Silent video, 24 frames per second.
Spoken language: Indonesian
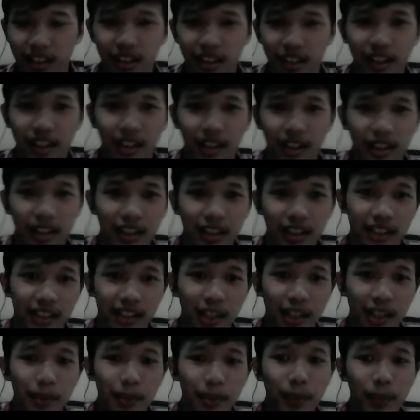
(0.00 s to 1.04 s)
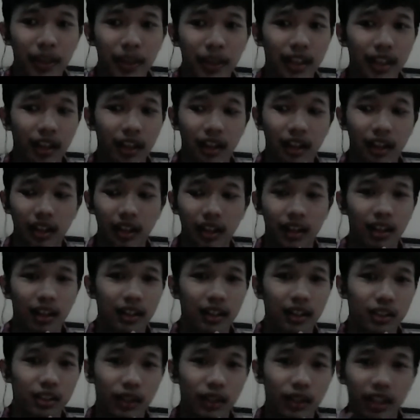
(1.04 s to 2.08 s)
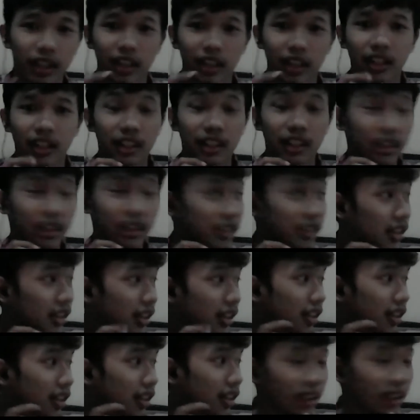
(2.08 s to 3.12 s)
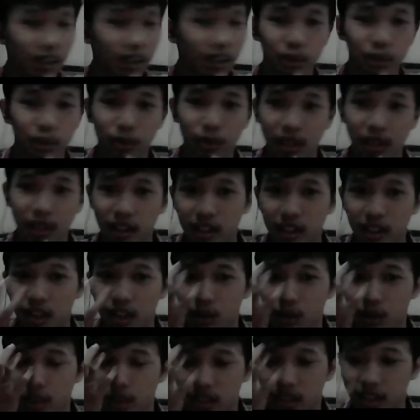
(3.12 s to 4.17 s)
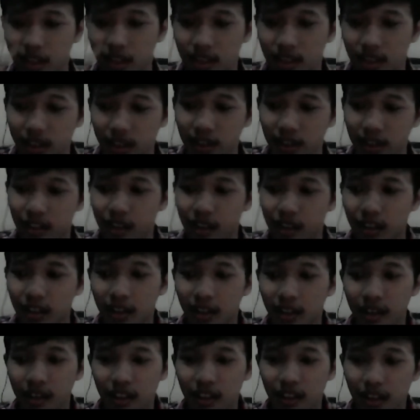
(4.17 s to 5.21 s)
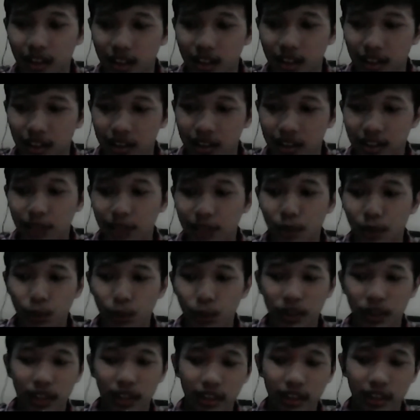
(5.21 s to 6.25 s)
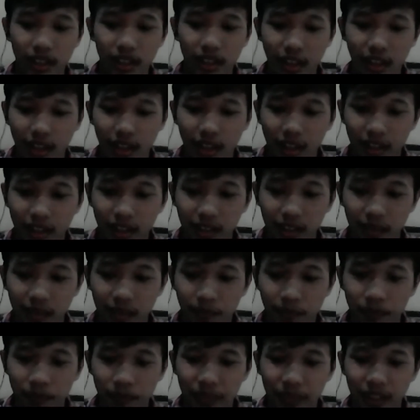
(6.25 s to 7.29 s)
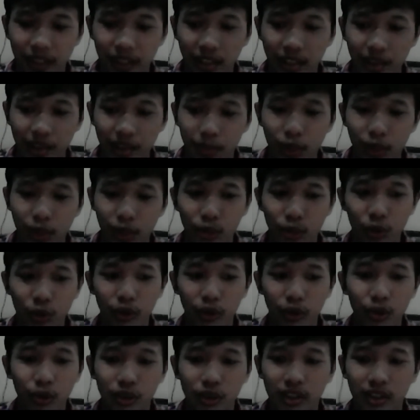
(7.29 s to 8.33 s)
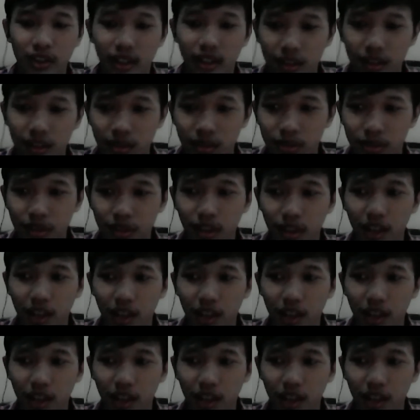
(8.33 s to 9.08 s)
uh, tema pada sore hari ini, kajian kali ini yaitu mengenai Al-Quran. Saya mau bertanya terkait menurut Ustadz itu